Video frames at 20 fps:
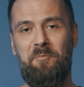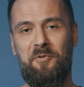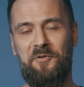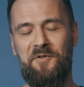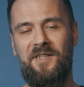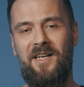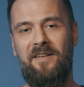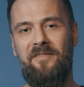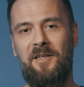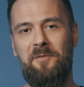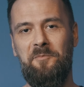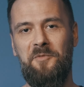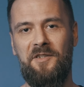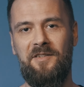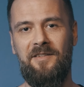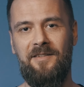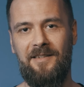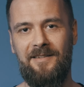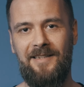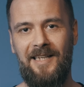Pozdrawiam
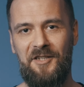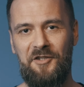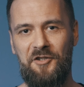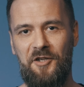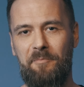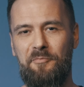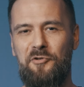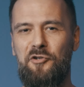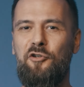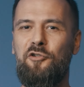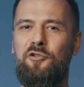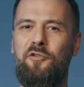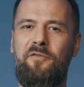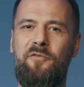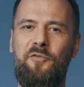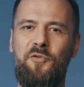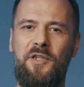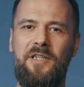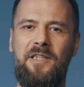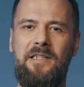ich serdecznie,
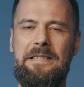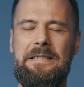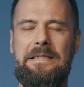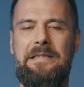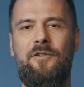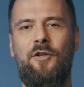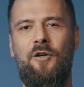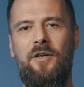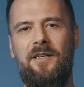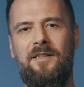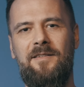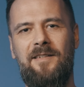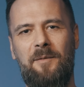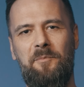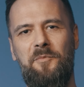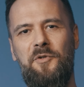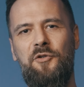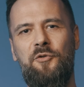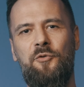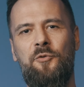przygotowuję ich do
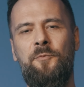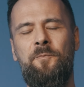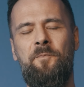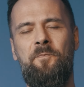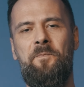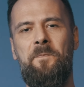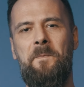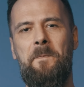egzaminu